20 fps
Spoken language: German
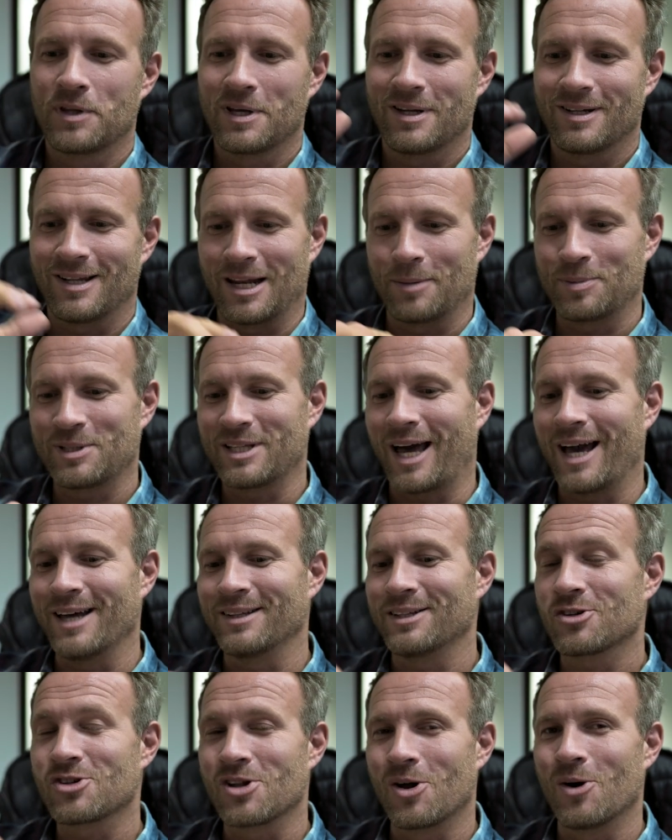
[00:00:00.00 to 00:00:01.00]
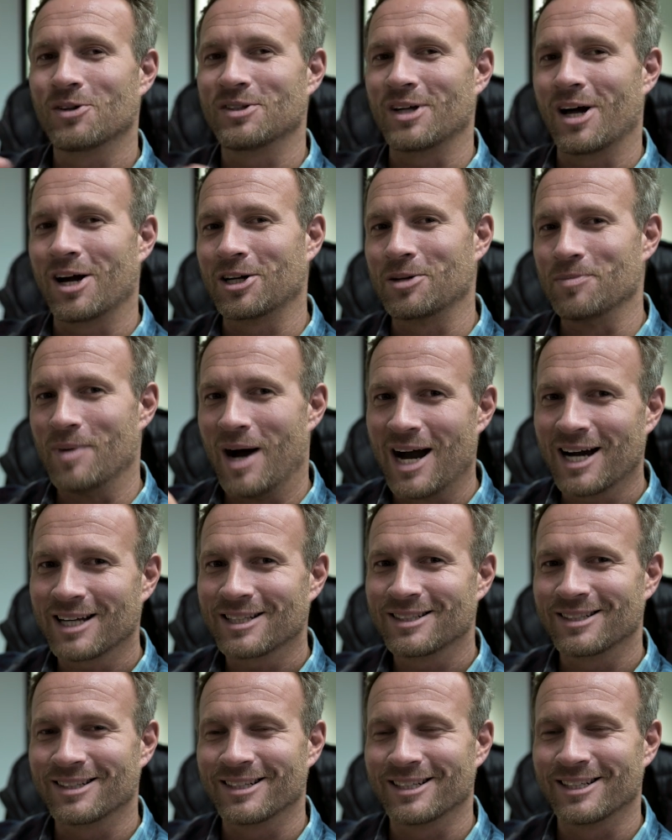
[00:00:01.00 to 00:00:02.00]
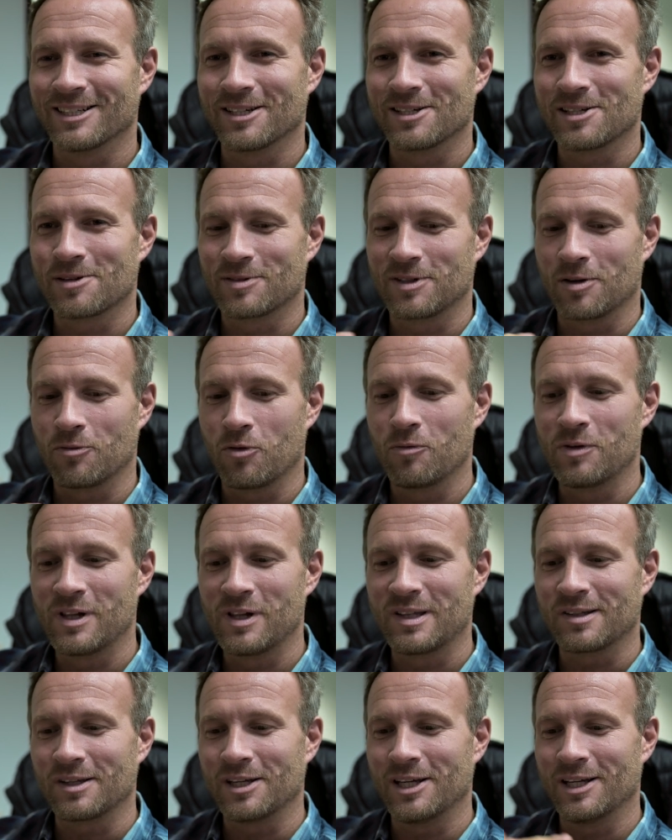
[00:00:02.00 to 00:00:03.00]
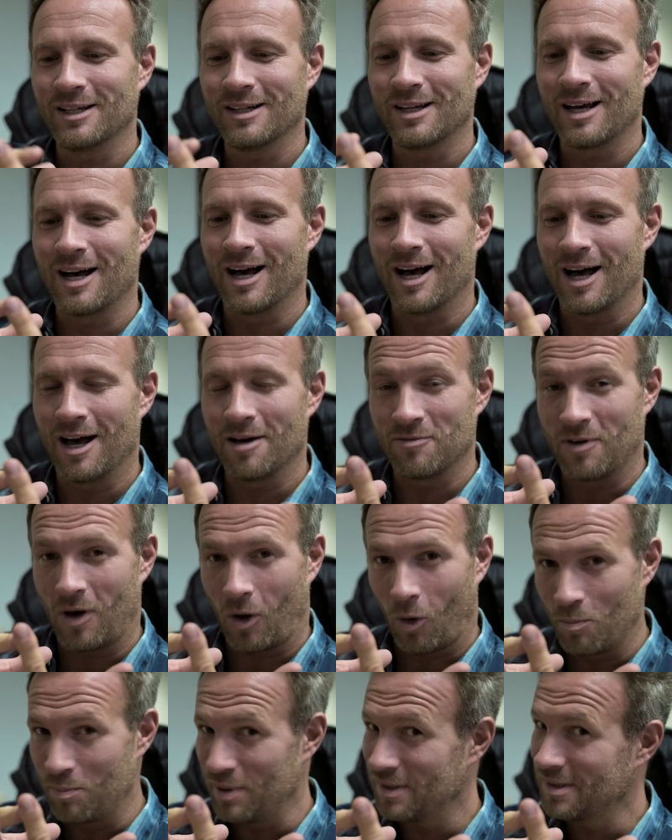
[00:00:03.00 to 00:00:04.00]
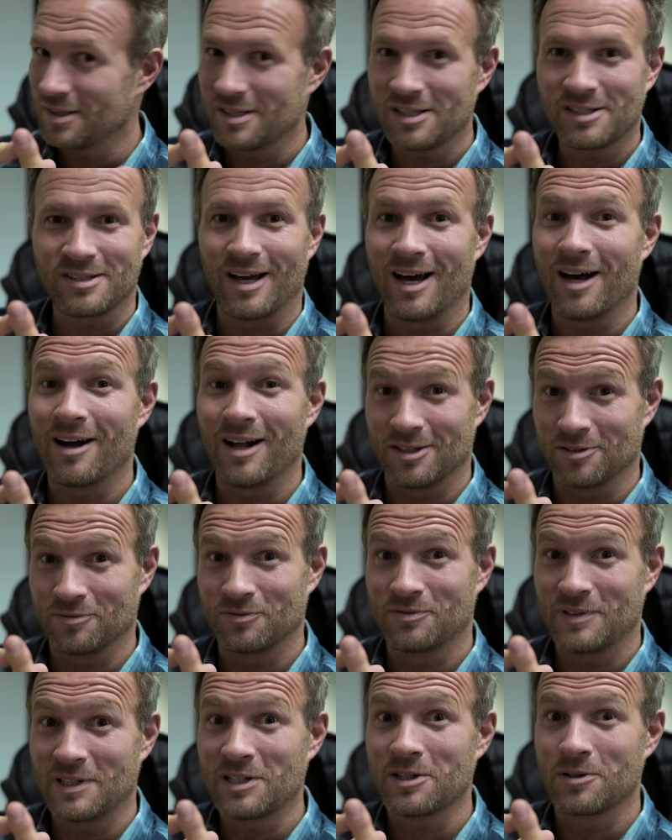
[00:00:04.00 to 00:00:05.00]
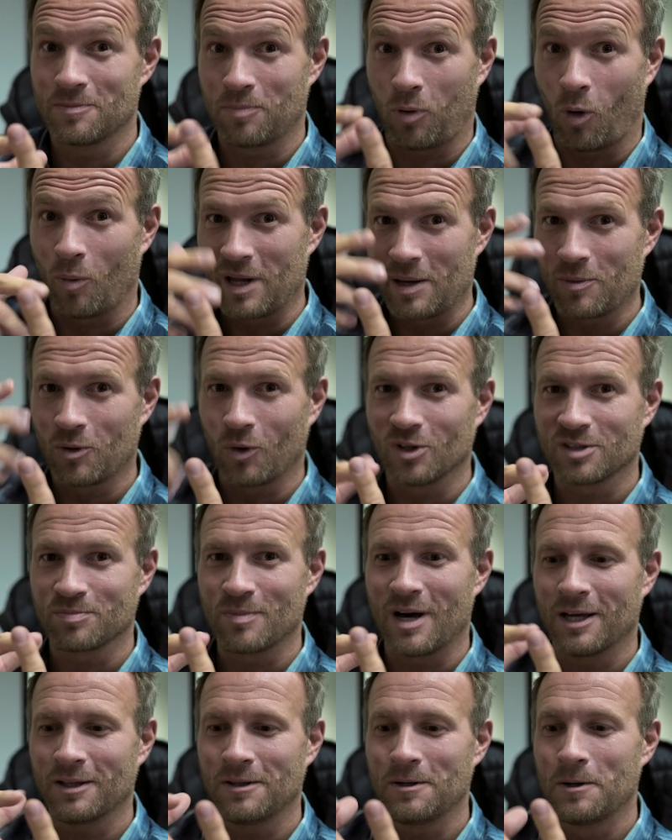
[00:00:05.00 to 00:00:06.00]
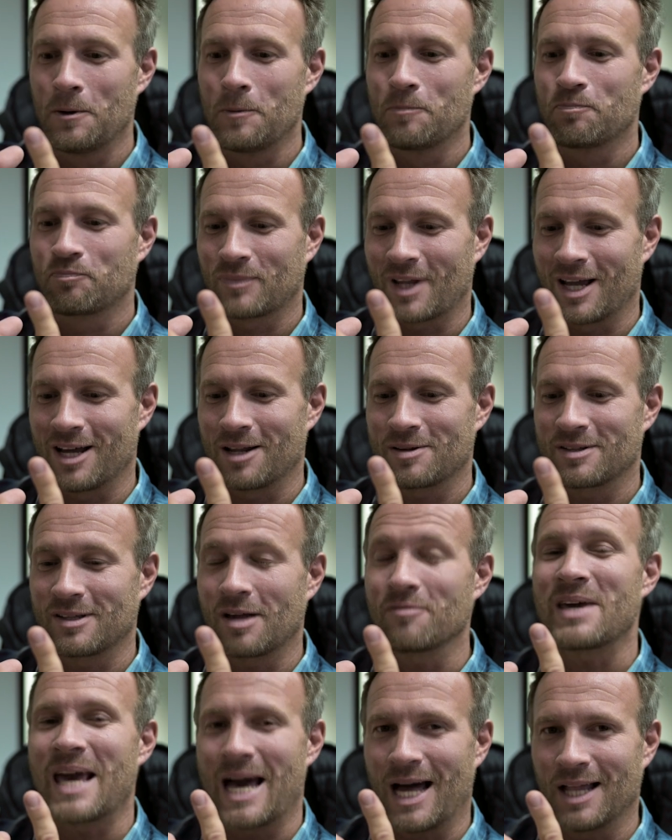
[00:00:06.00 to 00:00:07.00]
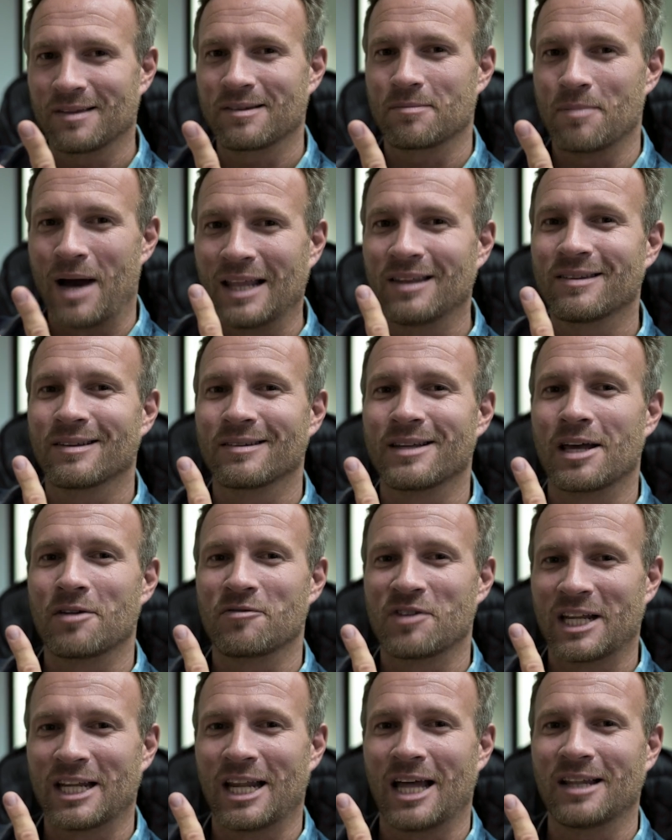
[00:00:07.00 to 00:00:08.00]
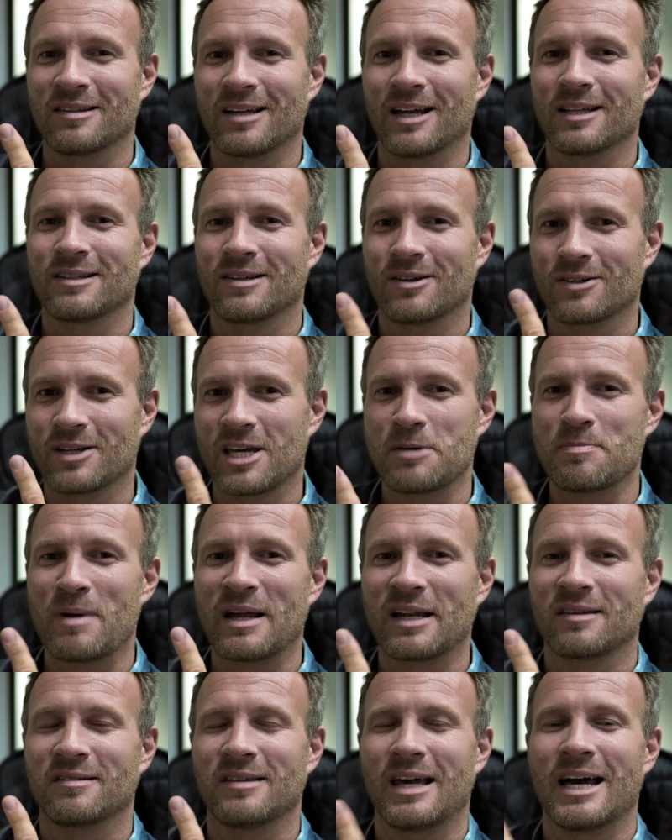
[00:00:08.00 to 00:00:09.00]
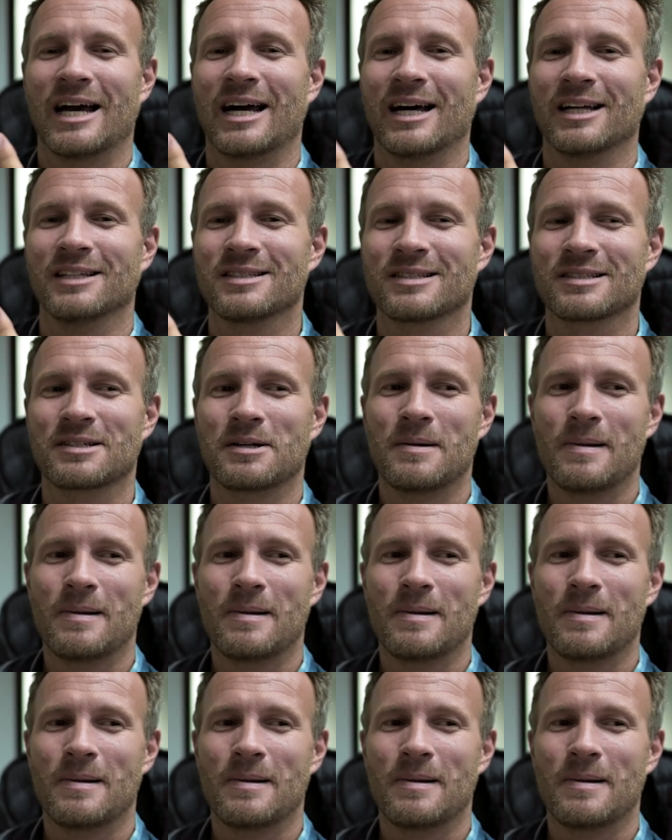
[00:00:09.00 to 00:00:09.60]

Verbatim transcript: Dann habe ich drei sehr schlaue Sachen gemacht. Äh, ich habe gesagt, wo willst du hin? Aha, warum bist du nicht da? Also wie Problem groß machen? Und dann habe ich gesagt, wie ernst meinst du das denn? Wenn er dann sagt, okay, ich meine das sehr ernst,